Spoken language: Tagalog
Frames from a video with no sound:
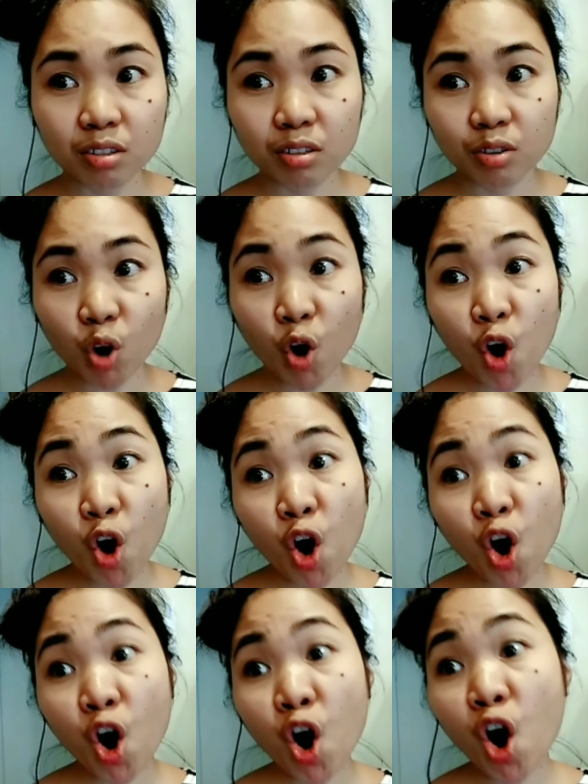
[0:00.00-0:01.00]

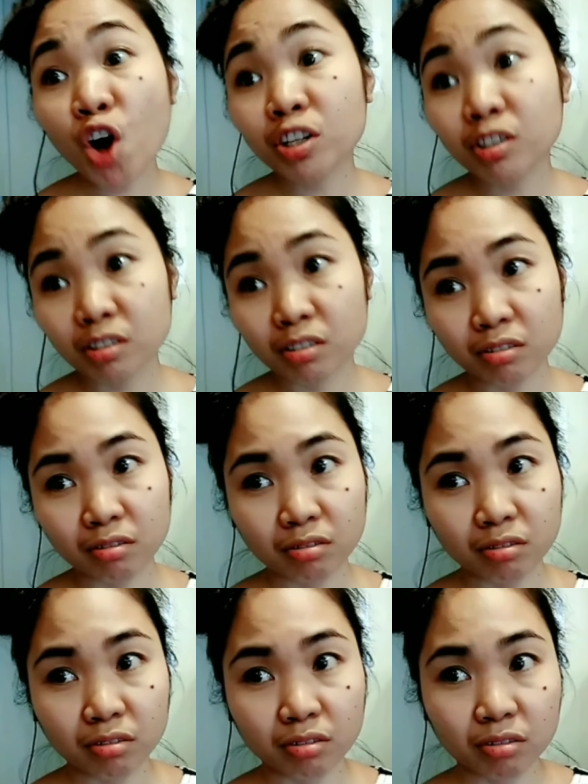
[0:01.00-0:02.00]
Yon! Anong
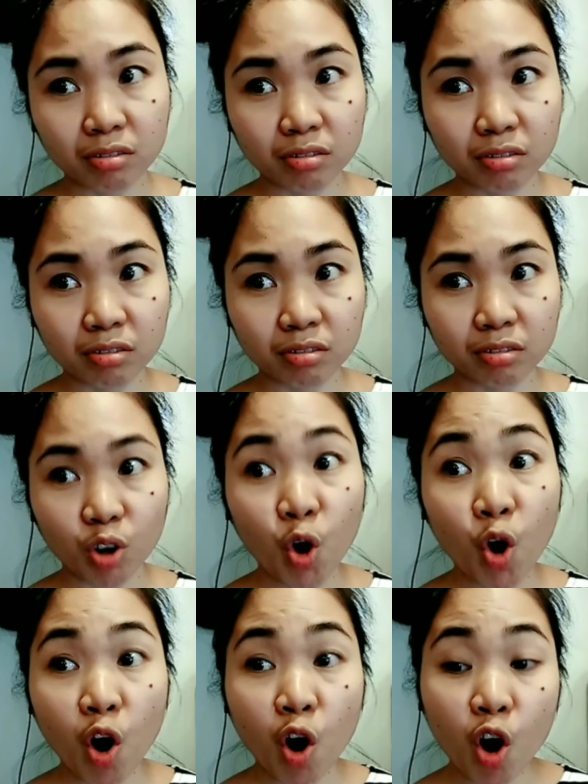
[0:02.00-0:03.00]
yon?
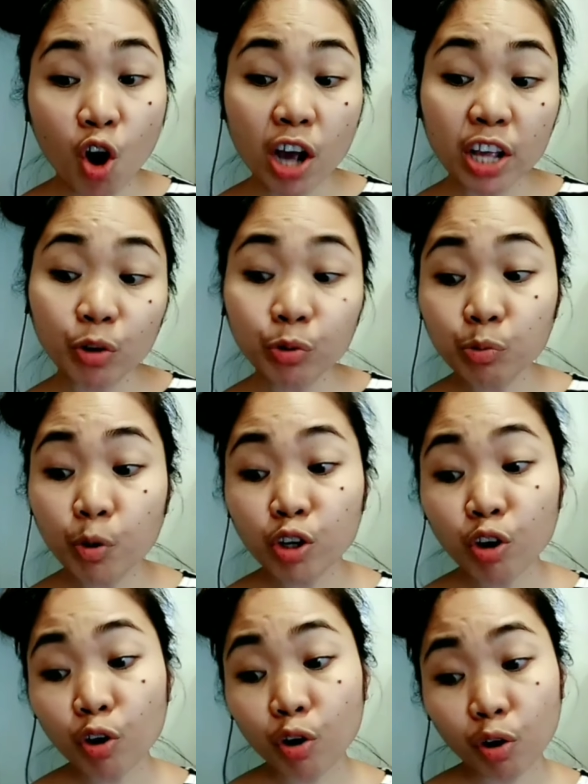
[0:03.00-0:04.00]
O, yun
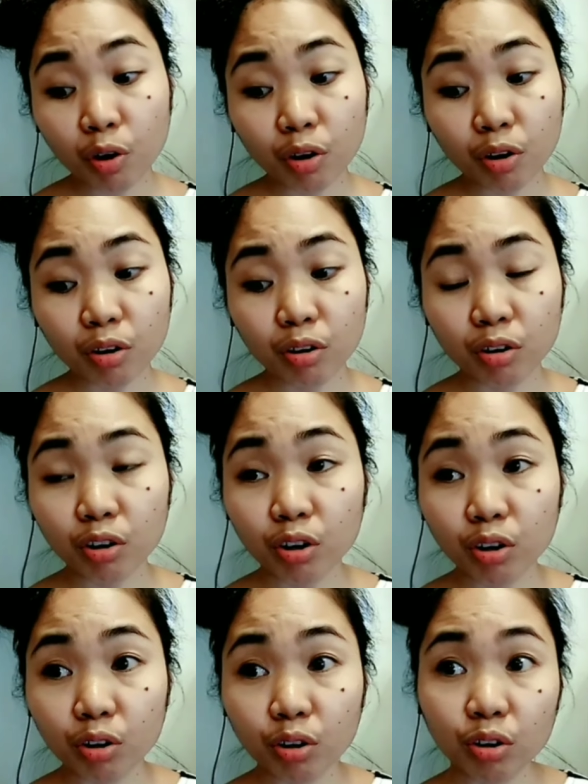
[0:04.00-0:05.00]
po. Alin?
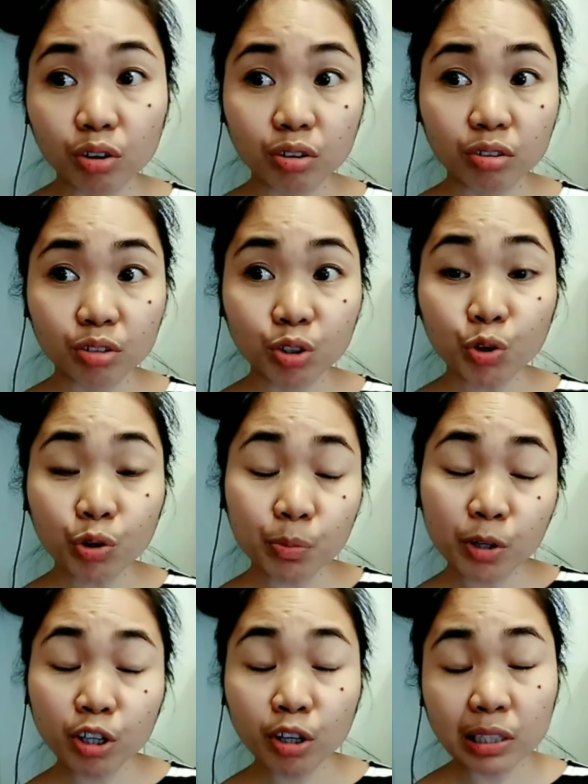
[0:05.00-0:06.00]
Yun po
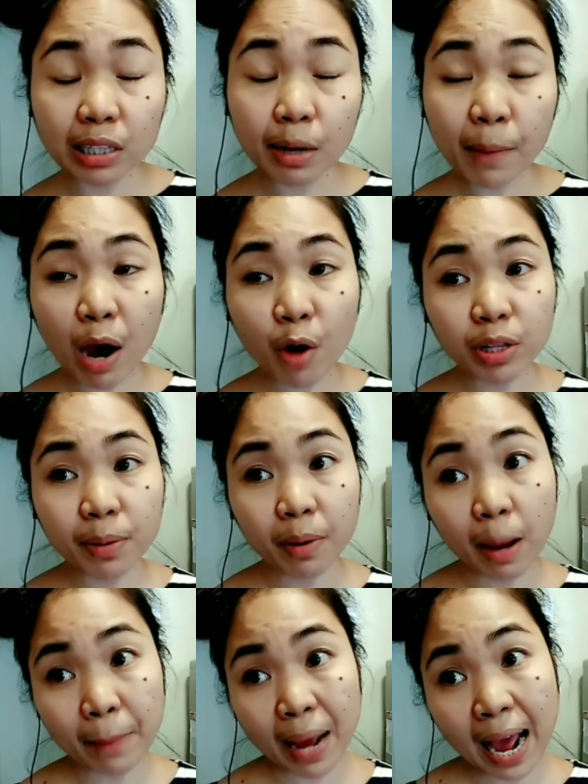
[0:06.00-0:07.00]
yung tinatarbaho niya,
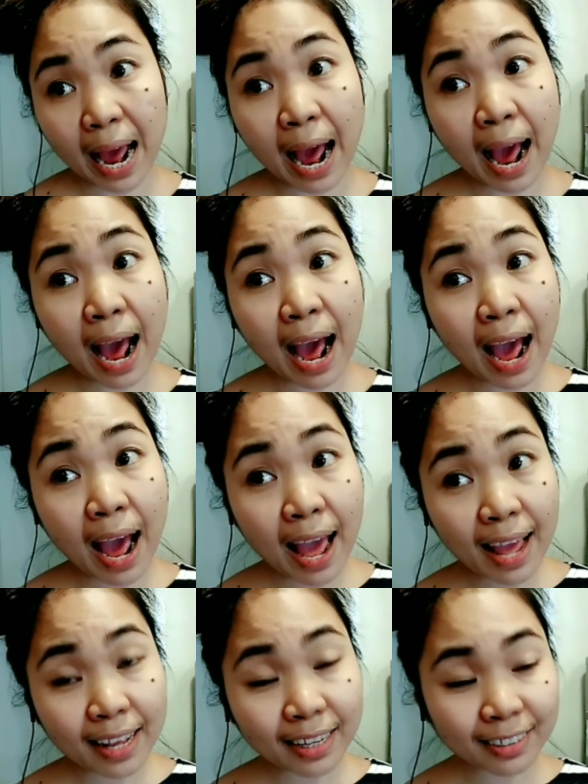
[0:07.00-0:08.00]
ba?
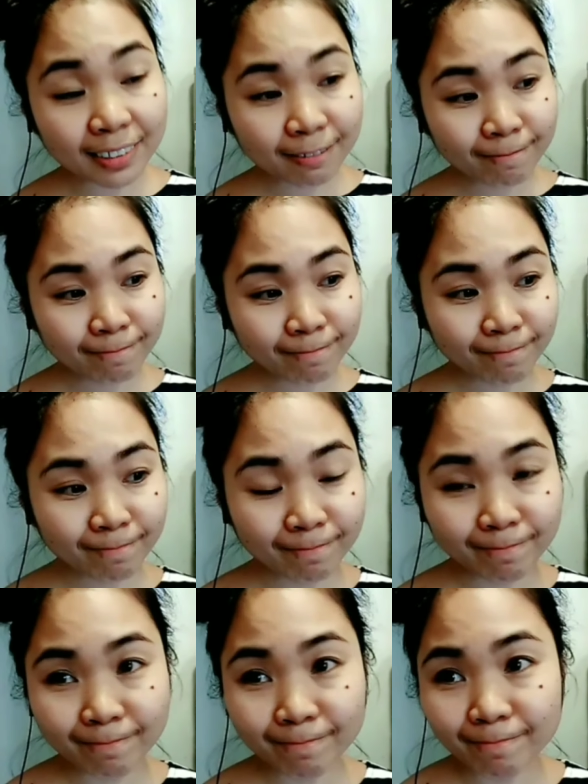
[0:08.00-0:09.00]
Ah,
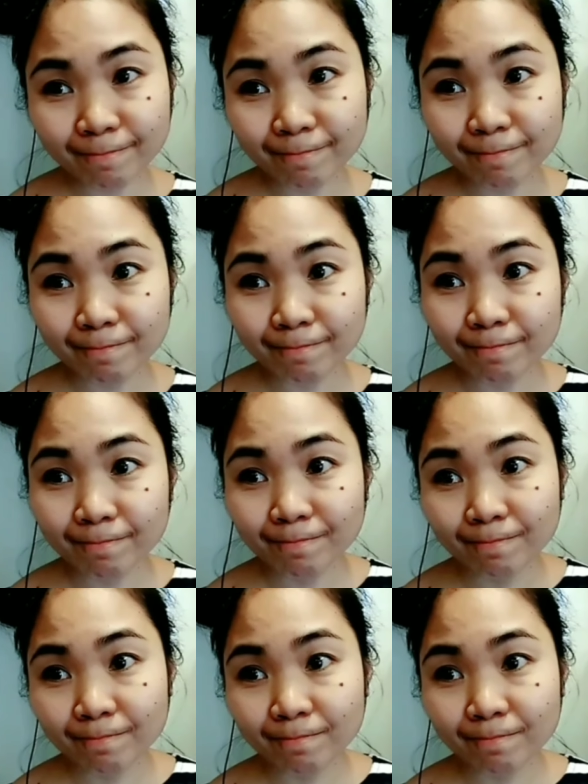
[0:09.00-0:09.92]
ano? Kubo?